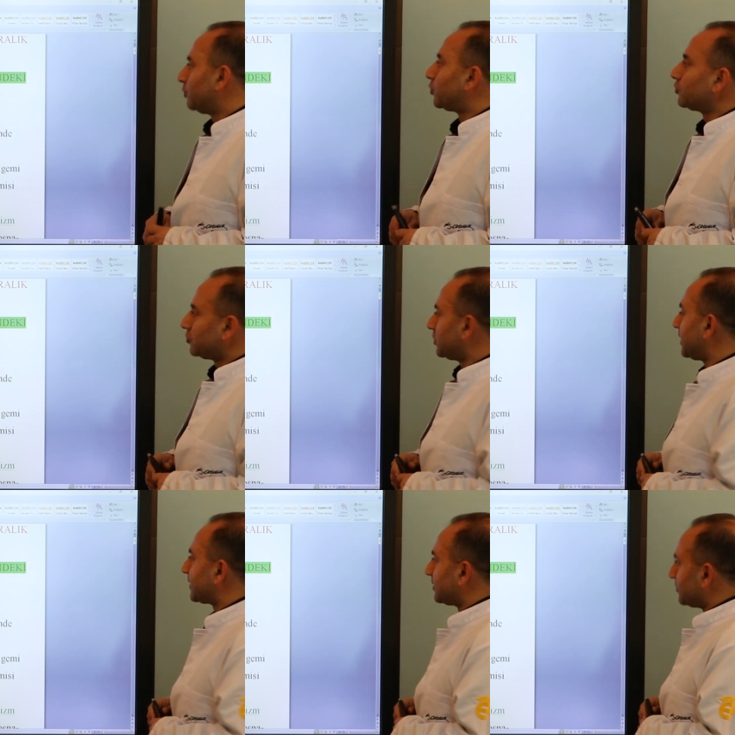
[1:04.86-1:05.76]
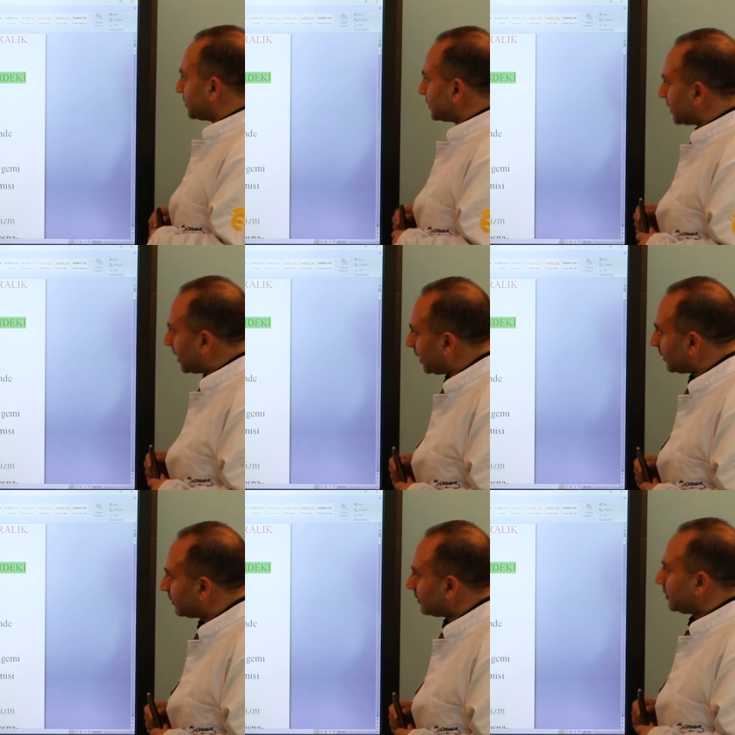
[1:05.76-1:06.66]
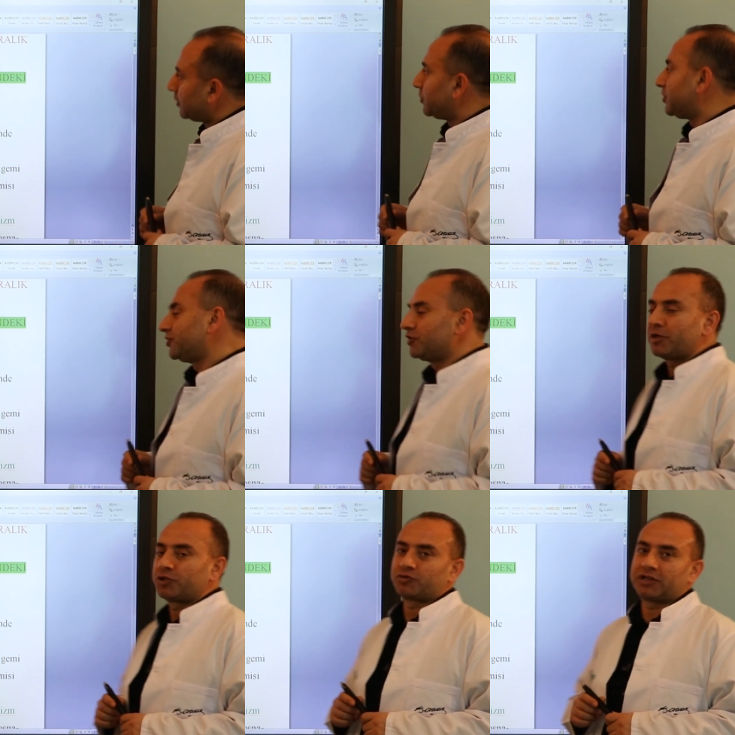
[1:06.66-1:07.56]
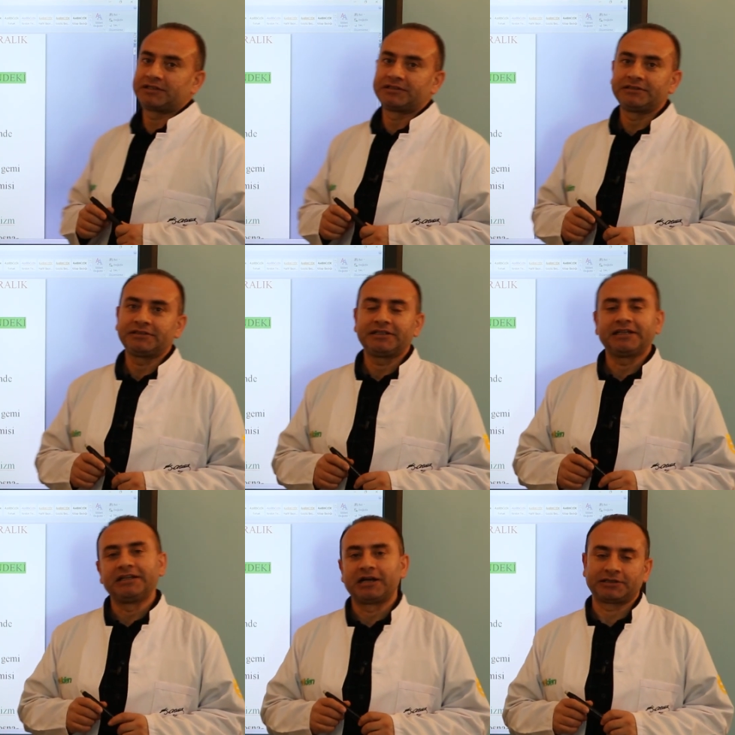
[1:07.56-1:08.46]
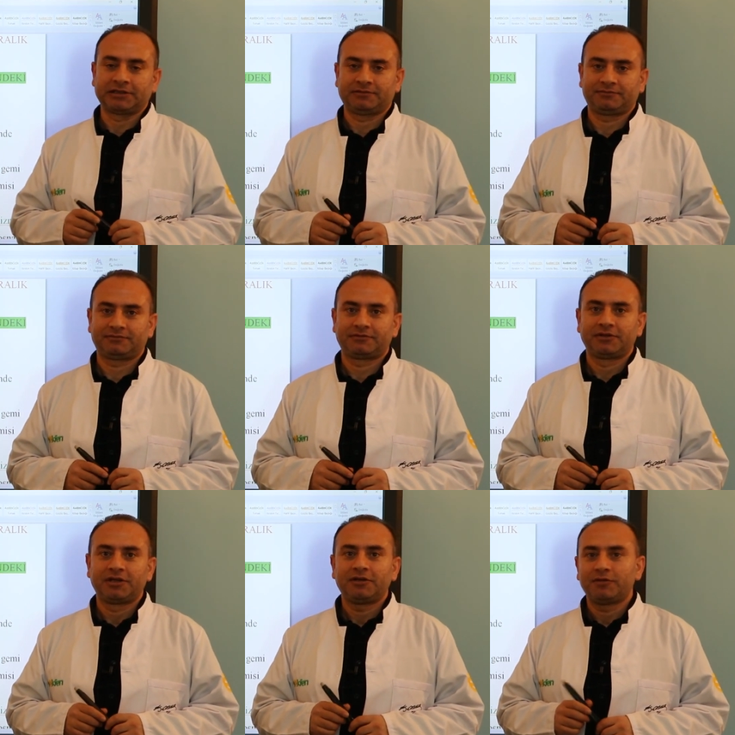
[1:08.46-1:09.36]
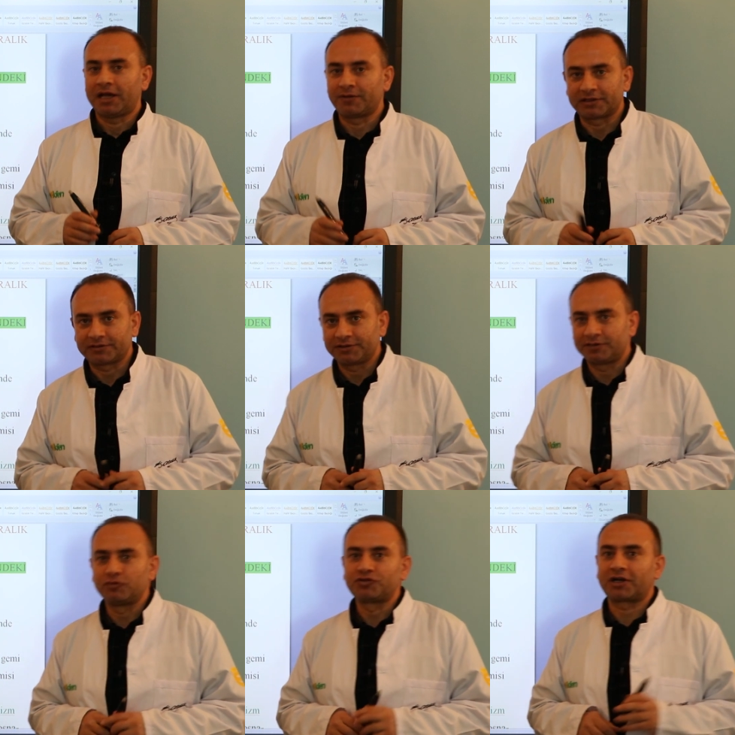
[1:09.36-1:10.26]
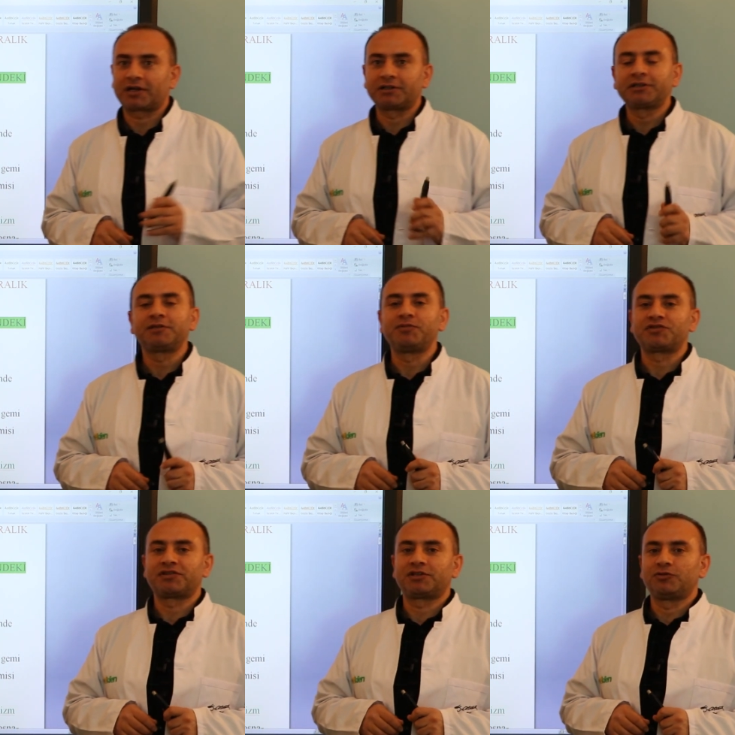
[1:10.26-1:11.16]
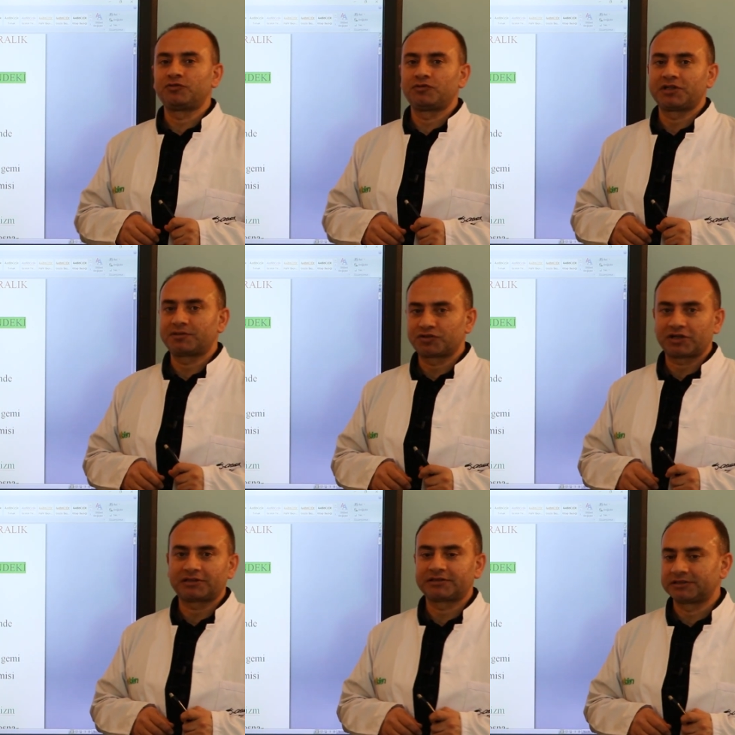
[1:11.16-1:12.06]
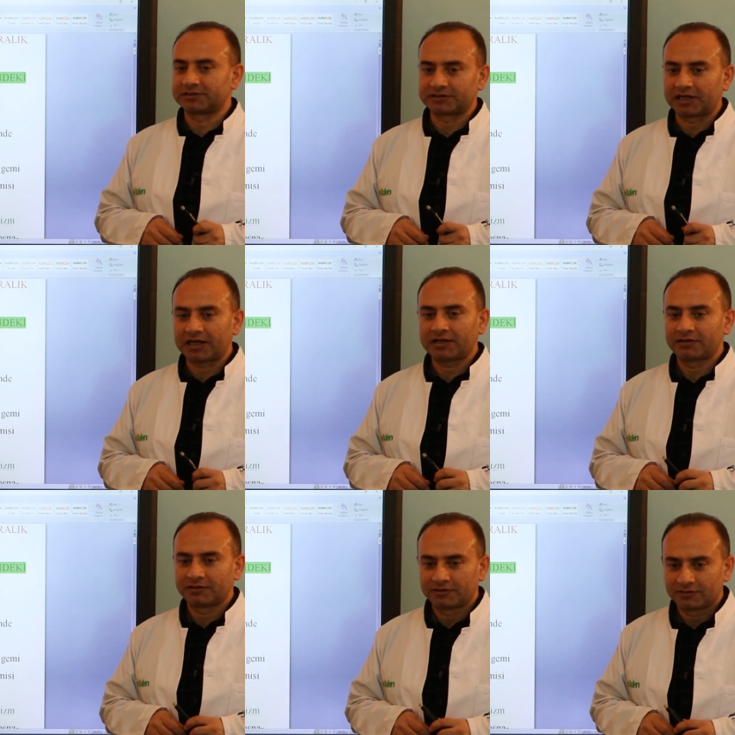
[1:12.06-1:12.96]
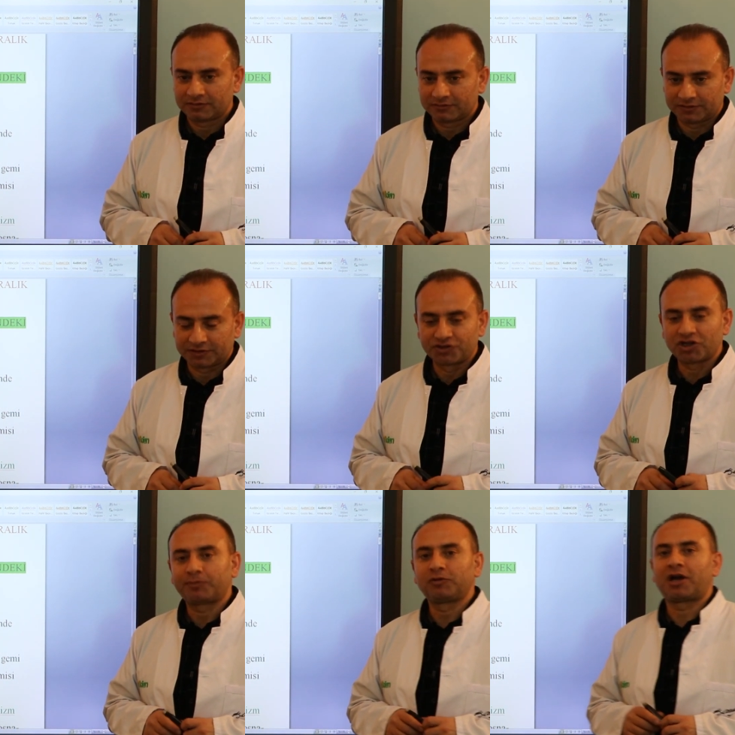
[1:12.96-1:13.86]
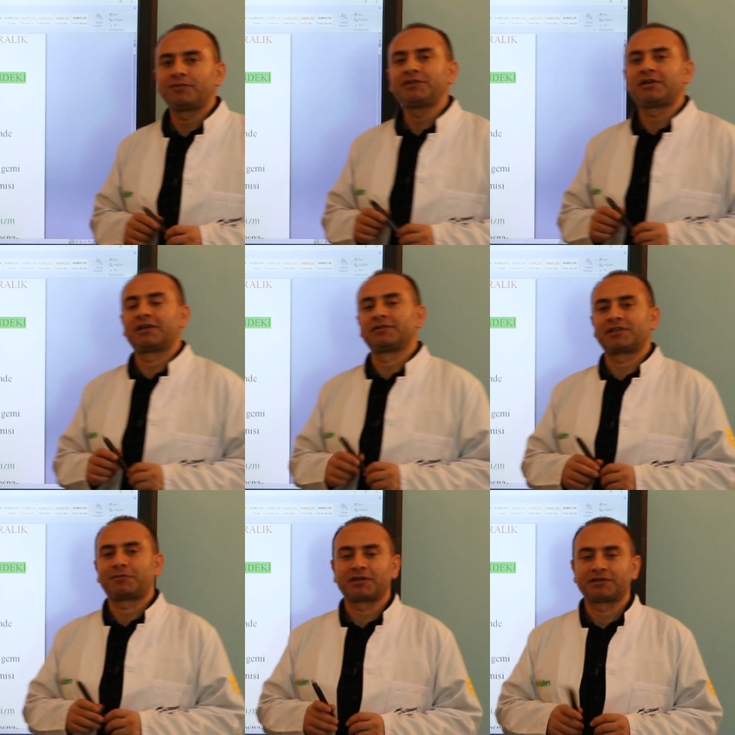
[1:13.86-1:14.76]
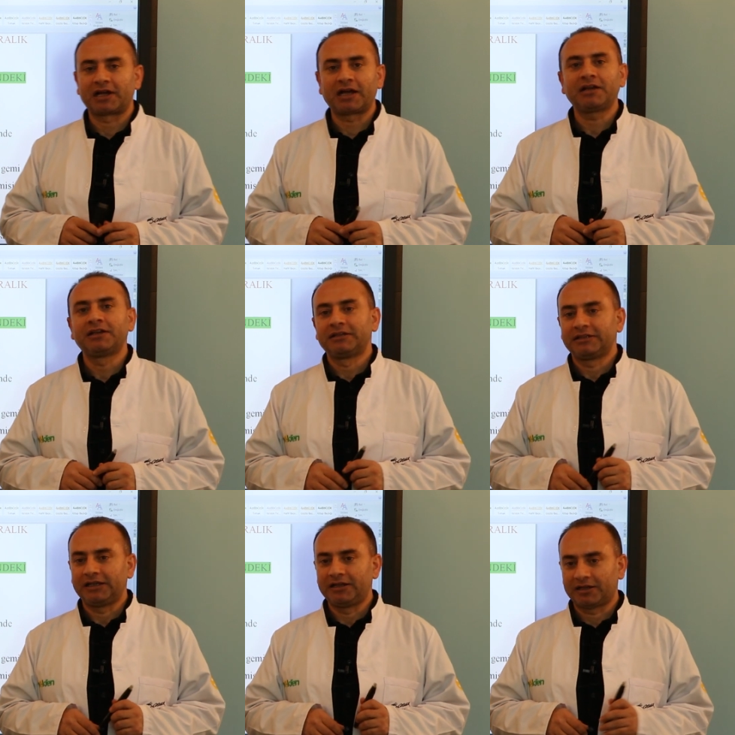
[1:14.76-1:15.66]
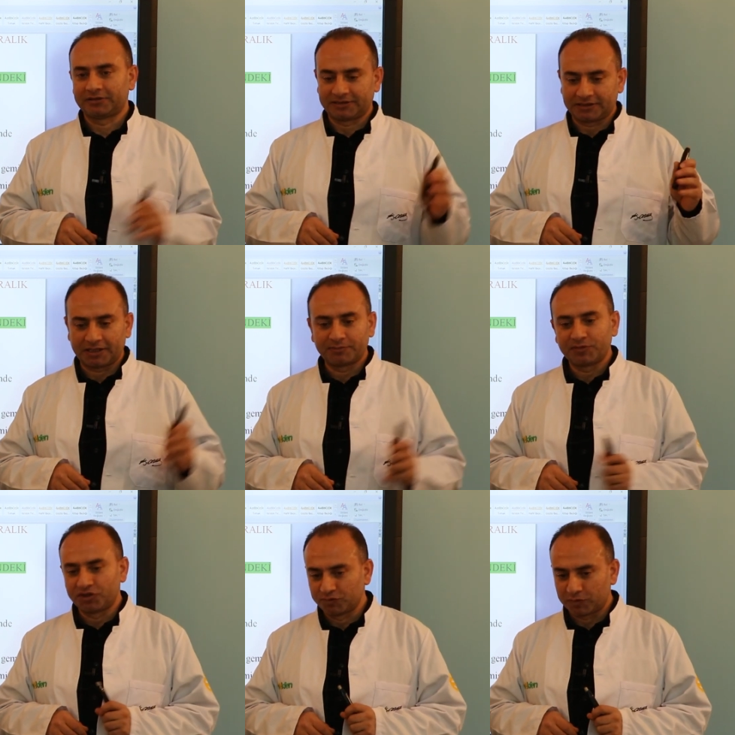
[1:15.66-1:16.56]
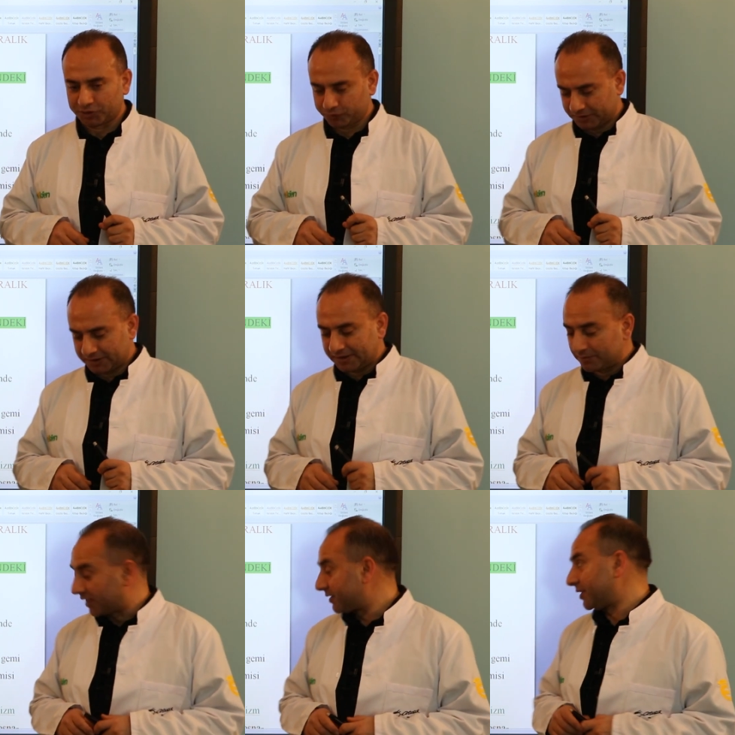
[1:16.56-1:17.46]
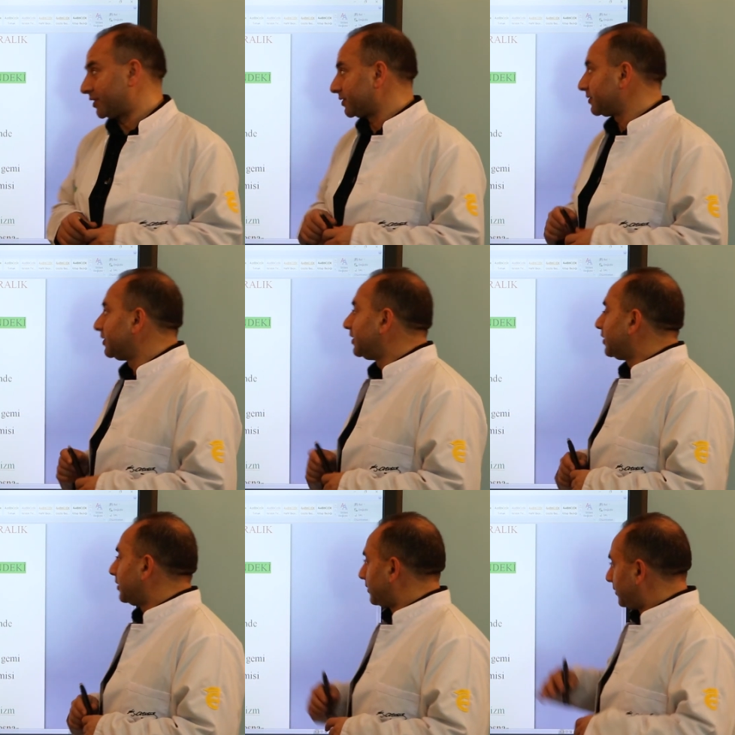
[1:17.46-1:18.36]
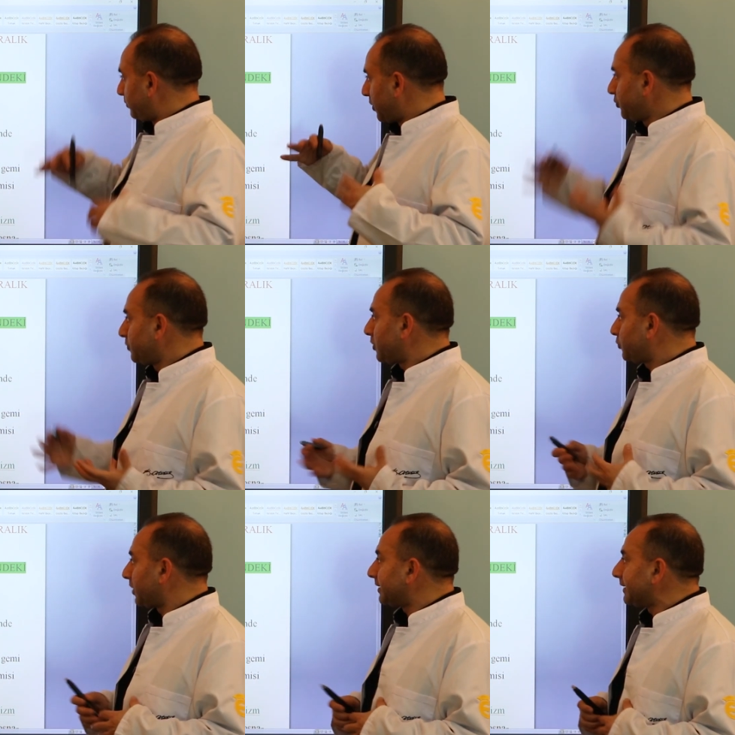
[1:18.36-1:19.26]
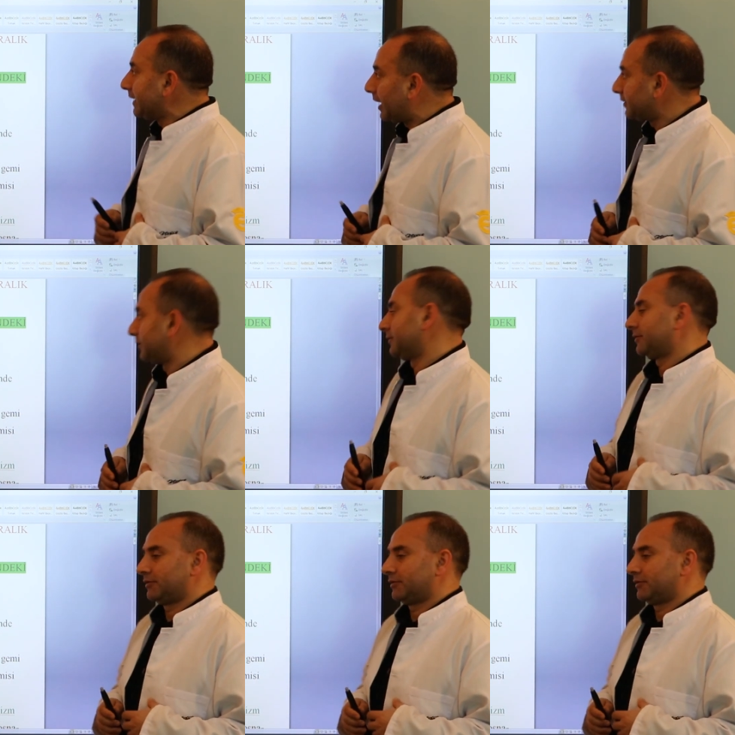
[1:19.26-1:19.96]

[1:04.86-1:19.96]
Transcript: Bugünkü dersimiz ise birinci meşrutiyetin ilanı. Evet 23 Aralık 1876 yılında 2. Abdülhamit Han zamanında ilan edilen birinci meşrutiyetten bahsedeceğiz. Birinci meşrutiyetin ilanından